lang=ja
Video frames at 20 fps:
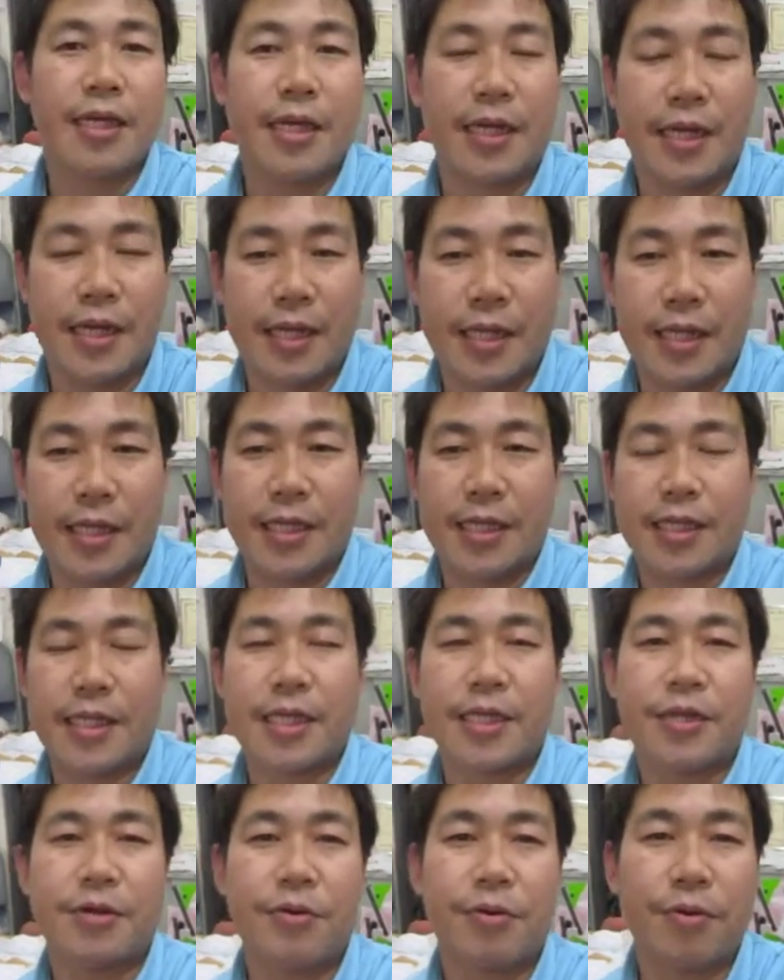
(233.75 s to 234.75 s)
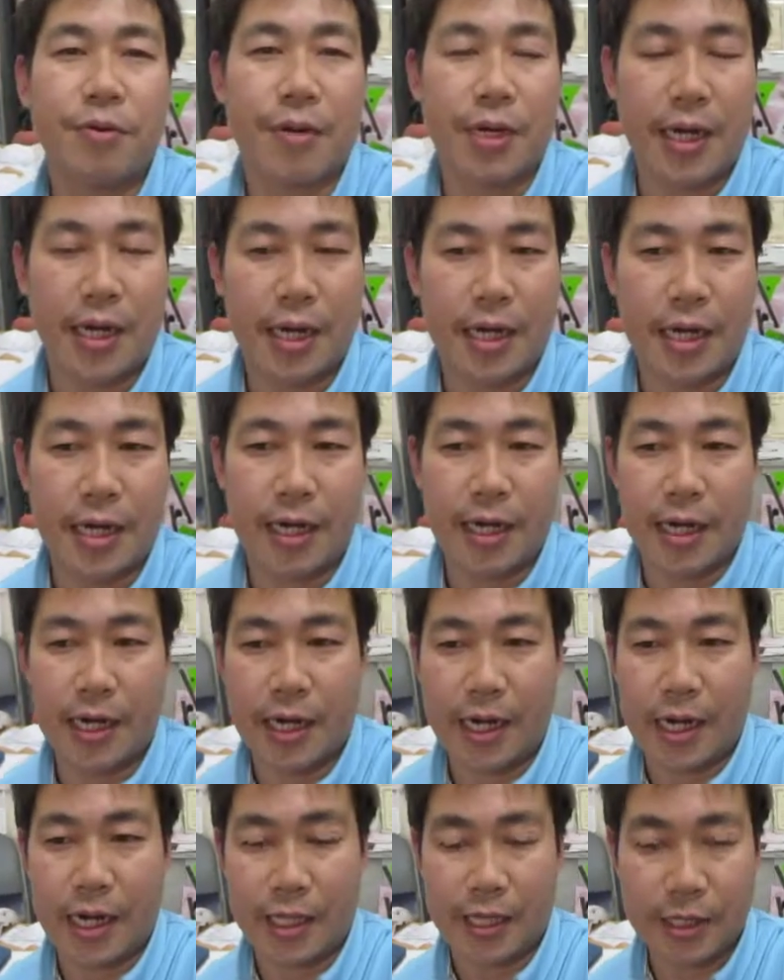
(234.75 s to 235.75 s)
えー、天気予報が
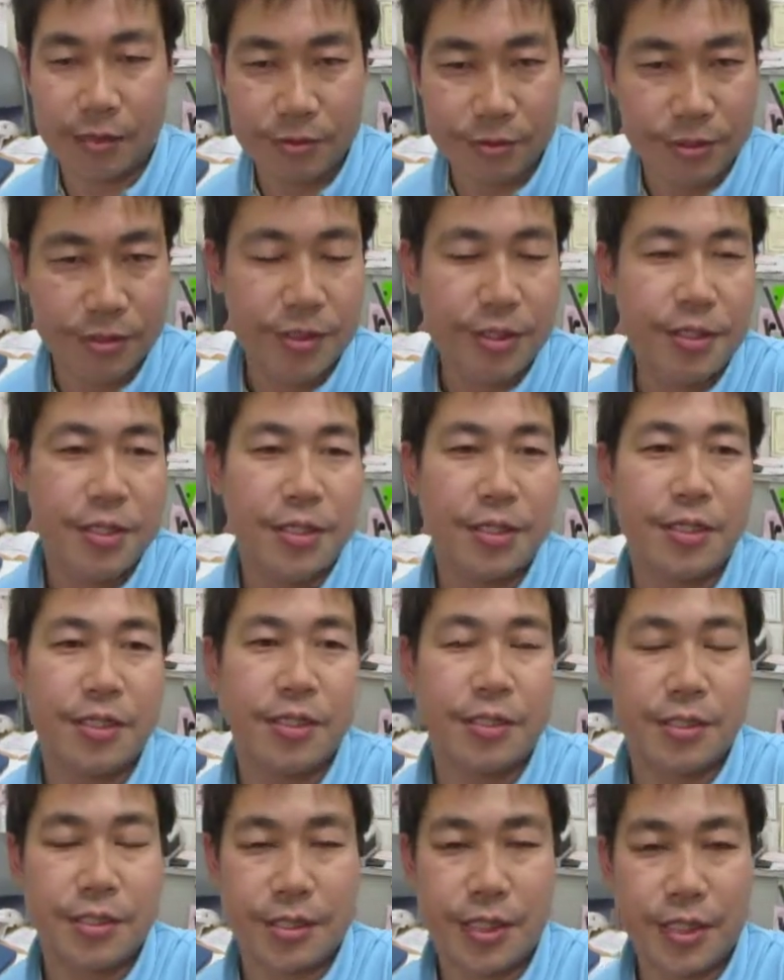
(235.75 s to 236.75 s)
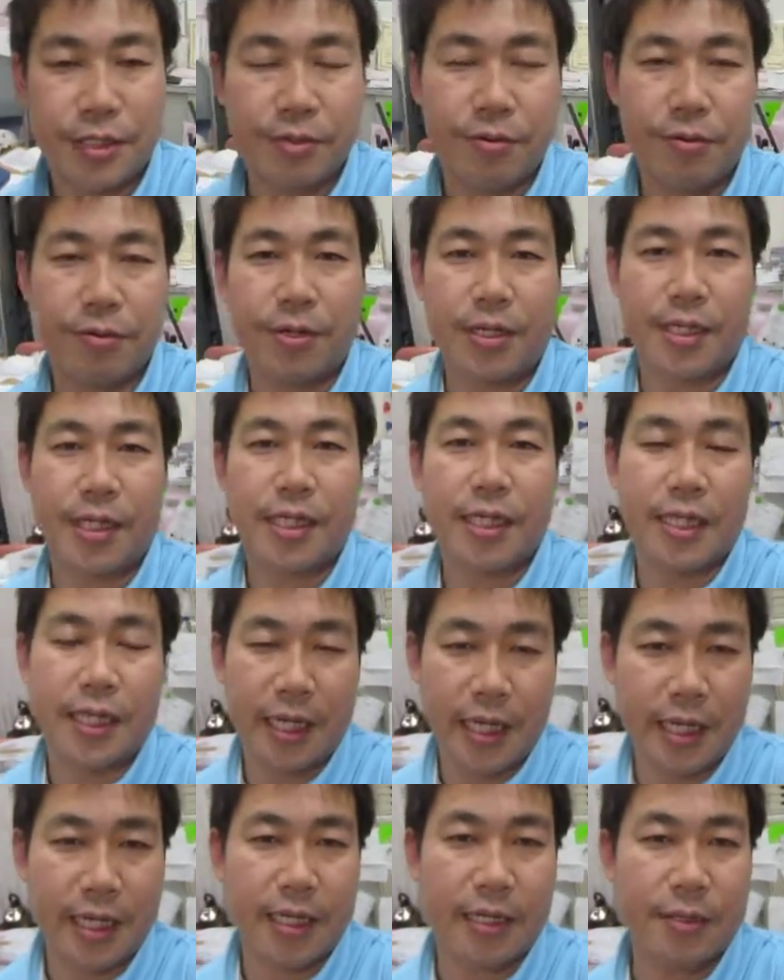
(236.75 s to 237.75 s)
荒れてる、えー、天気予報が出て
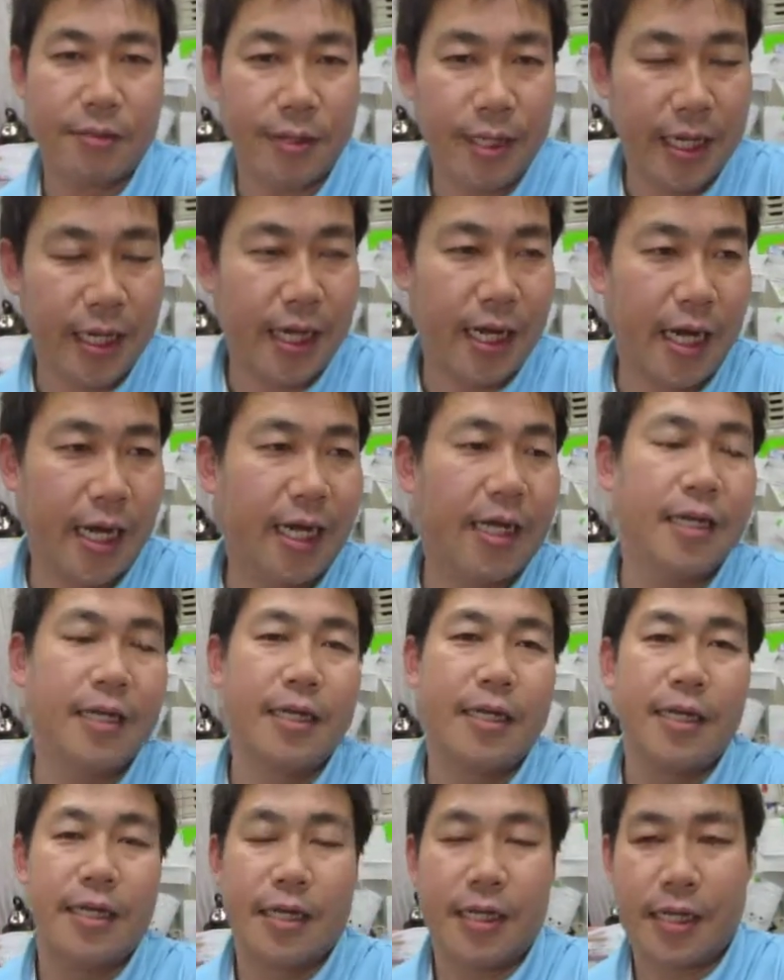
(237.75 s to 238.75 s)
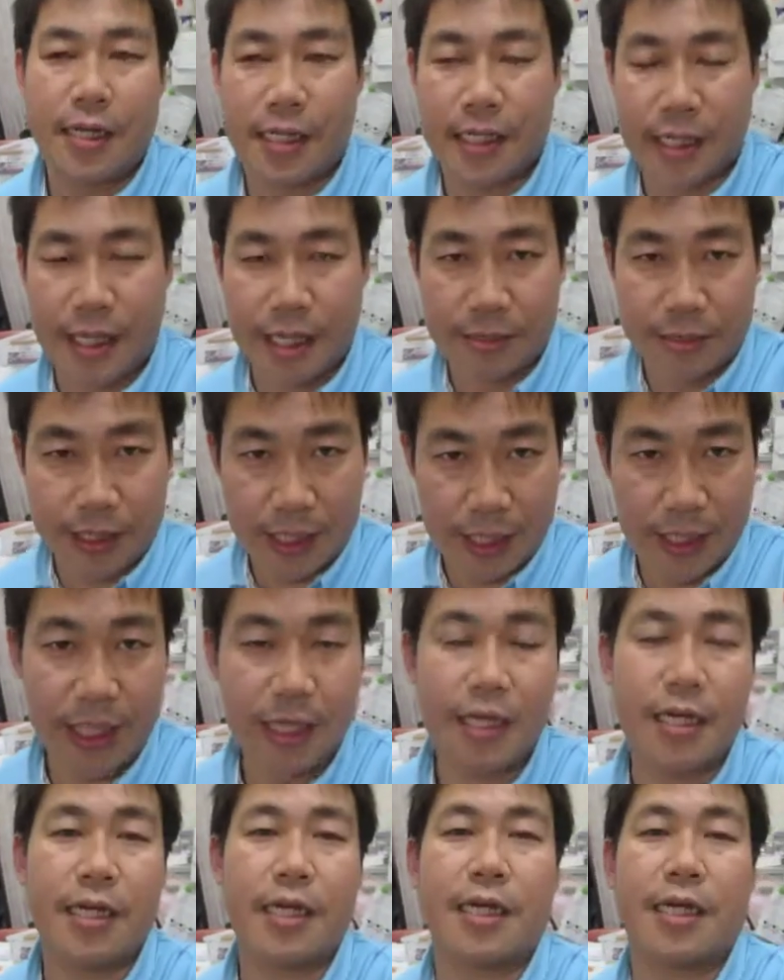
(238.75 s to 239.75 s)
ない時が、え比較
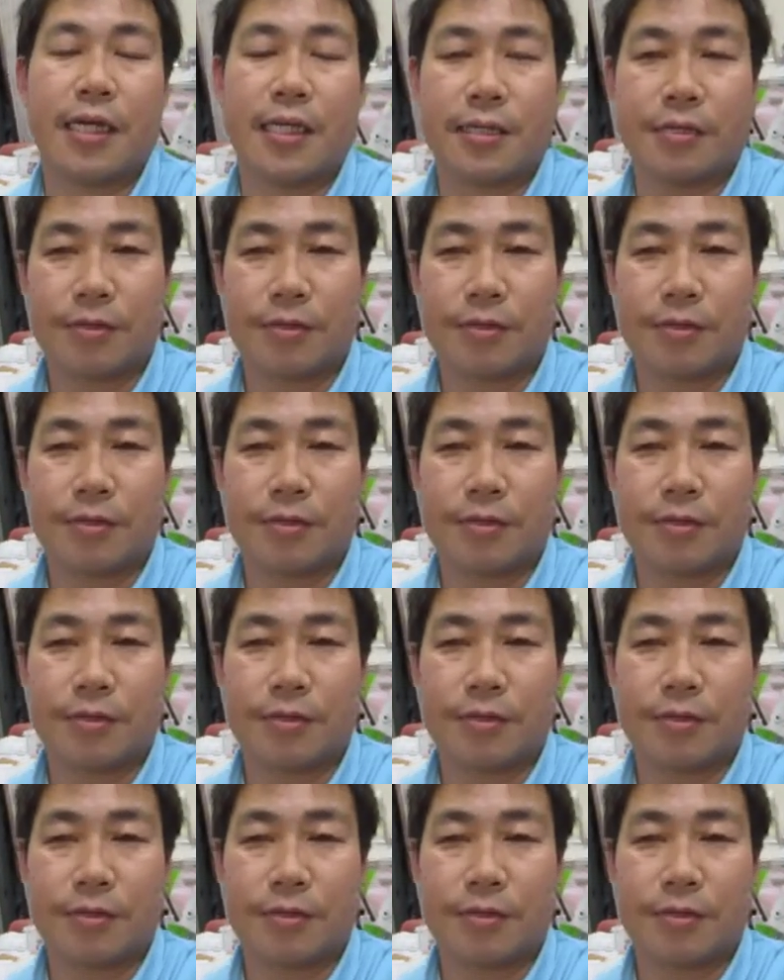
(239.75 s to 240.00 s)
的、えー、